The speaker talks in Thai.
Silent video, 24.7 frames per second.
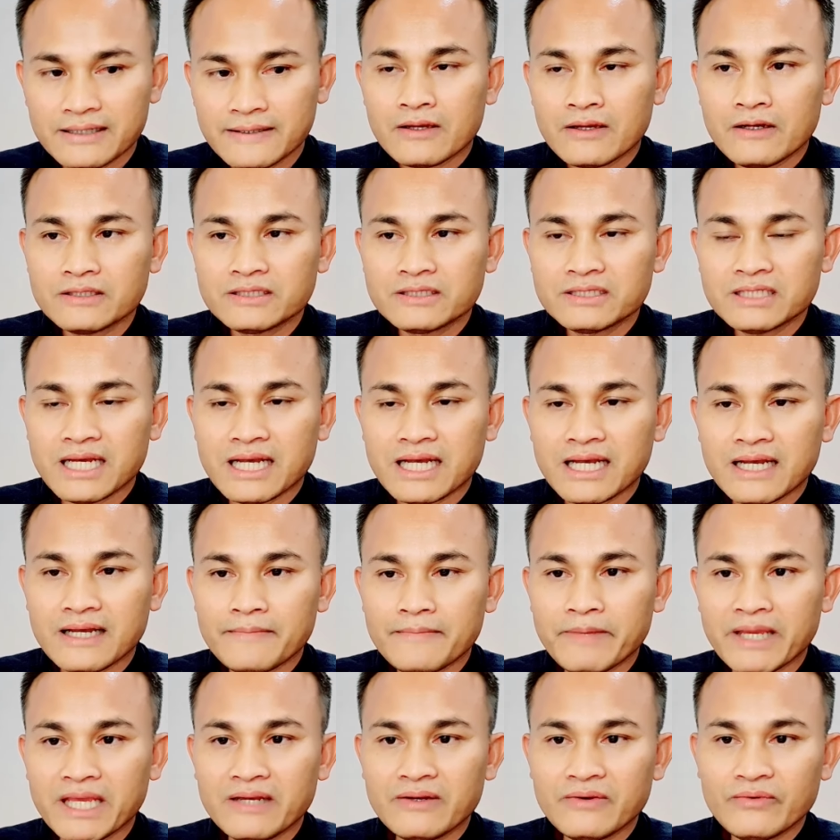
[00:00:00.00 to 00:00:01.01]
ก็จะ
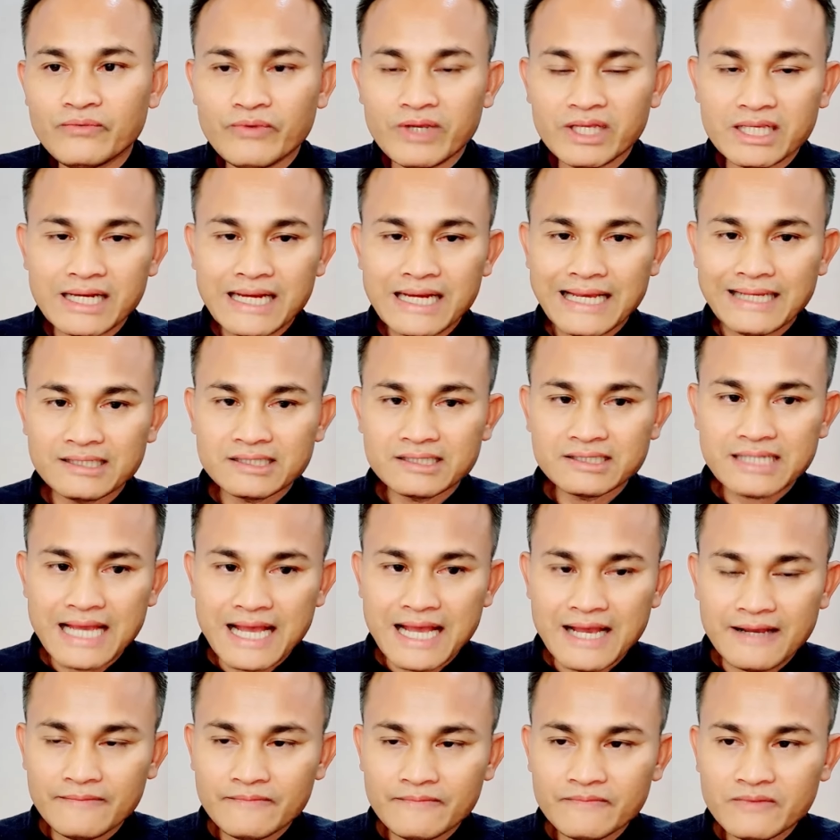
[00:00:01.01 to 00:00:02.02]
เป็นเวทนา
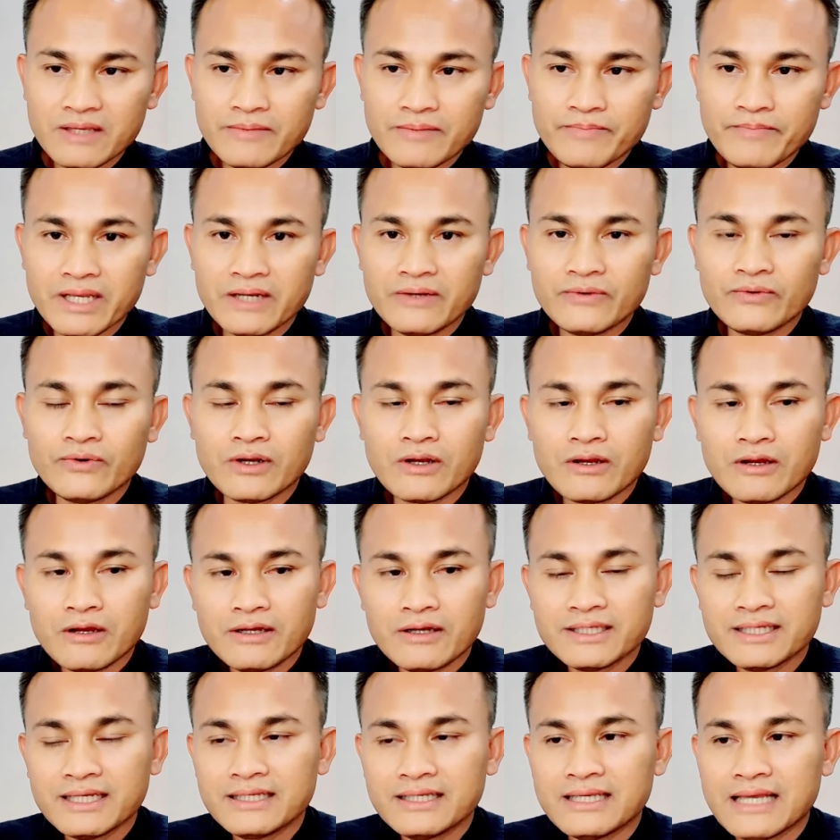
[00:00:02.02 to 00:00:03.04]
3 ที่เป็นหัวข้อ
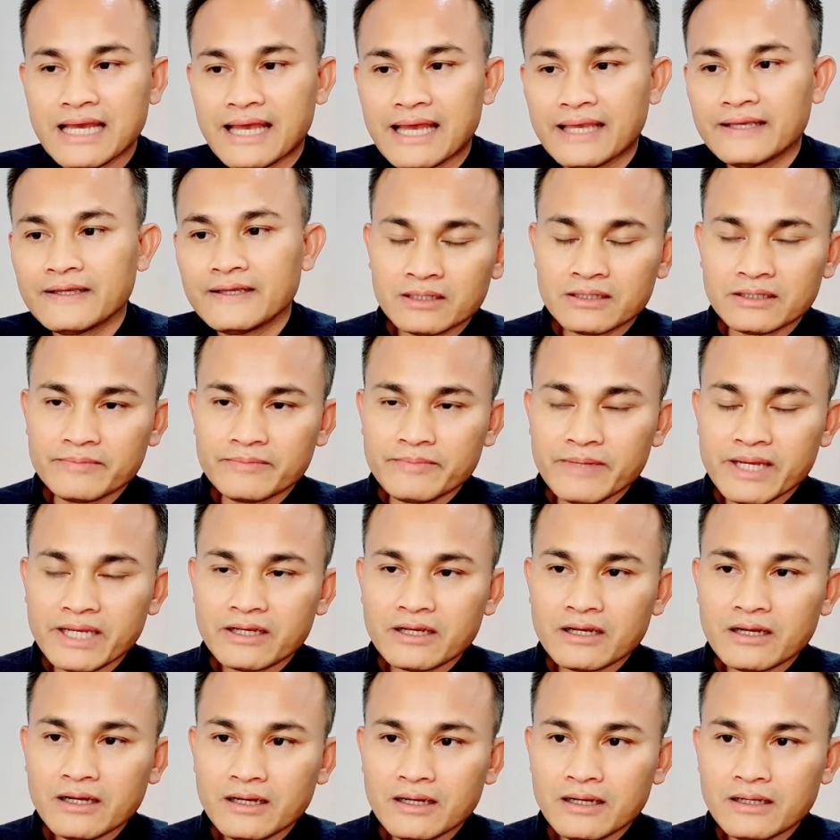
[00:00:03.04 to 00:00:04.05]
ใหญ่ ๆ หรือไม่
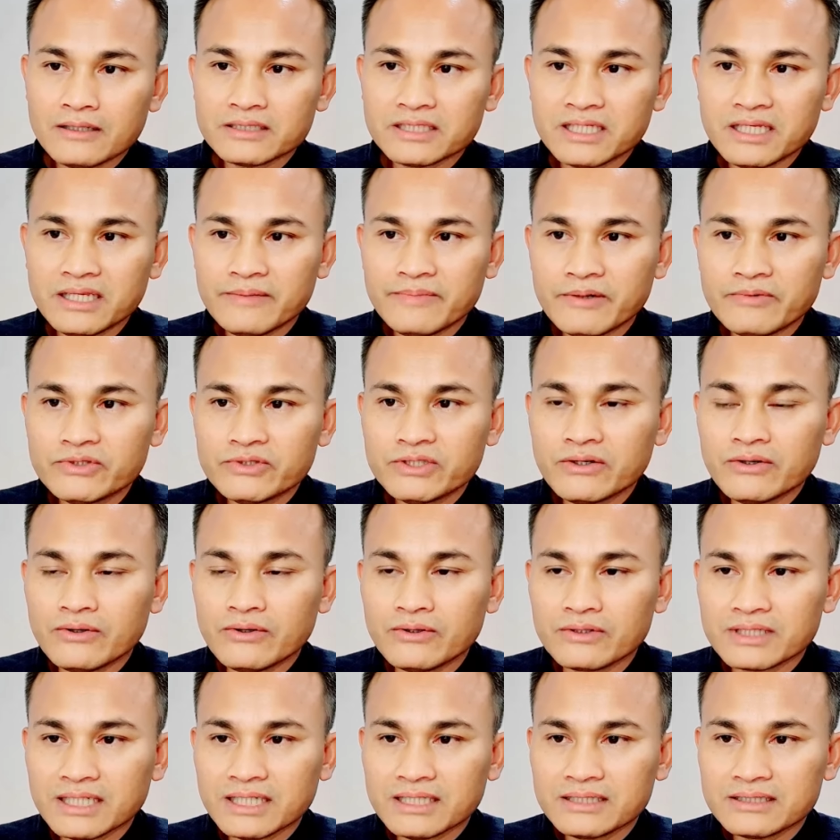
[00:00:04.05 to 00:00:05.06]
ก็ที่พระพุทธอง
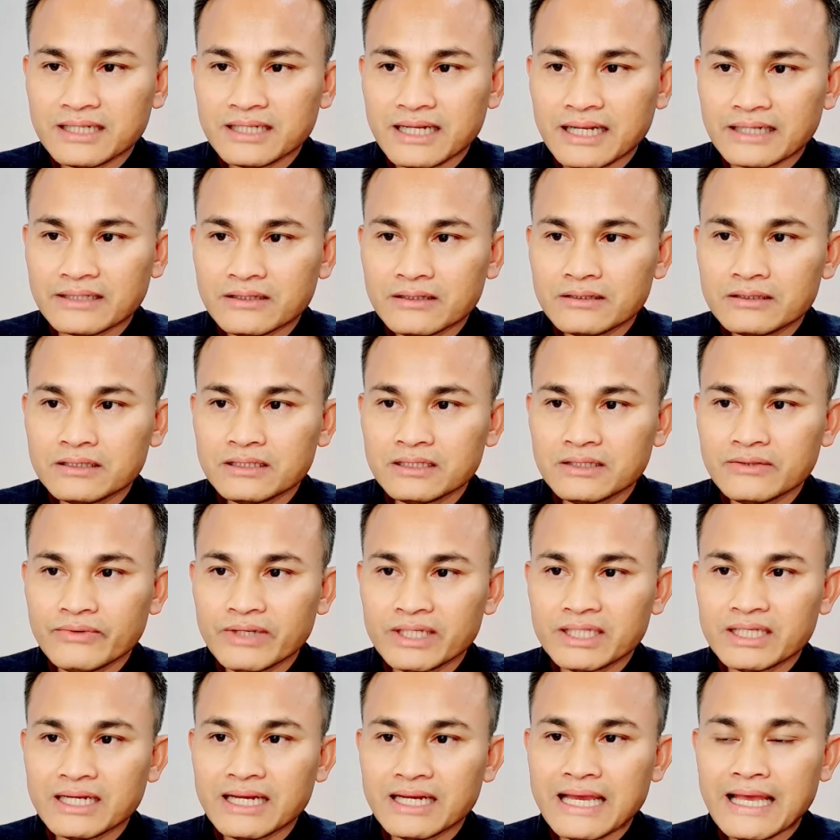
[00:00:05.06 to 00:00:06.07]
ค์ท่านตรัสก็คือเว
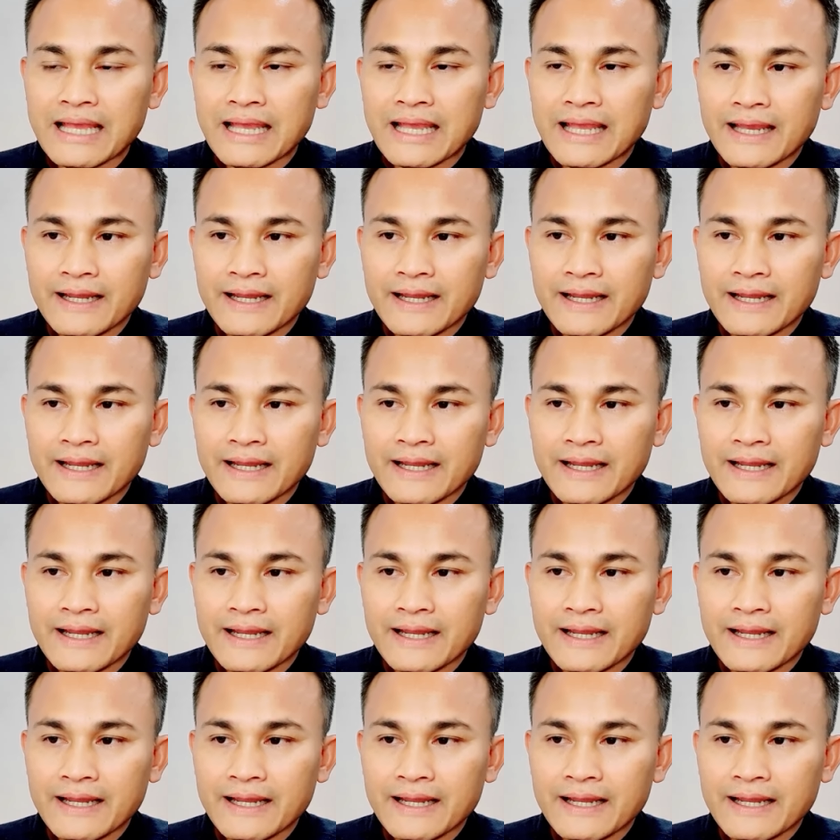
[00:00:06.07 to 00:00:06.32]
ทนา